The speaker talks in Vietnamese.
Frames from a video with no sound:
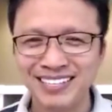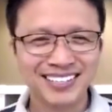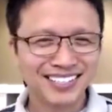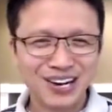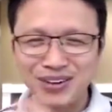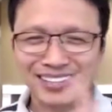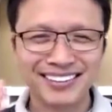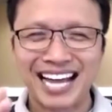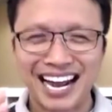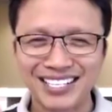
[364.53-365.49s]
xong anh ta
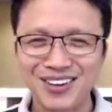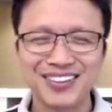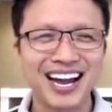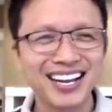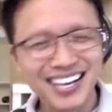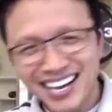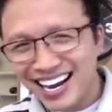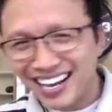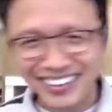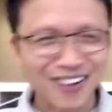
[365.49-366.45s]
tặng xong cái
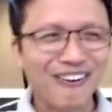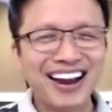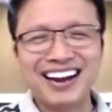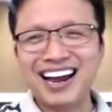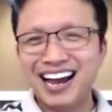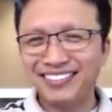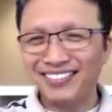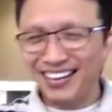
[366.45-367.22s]
anh ta quay ra anh ta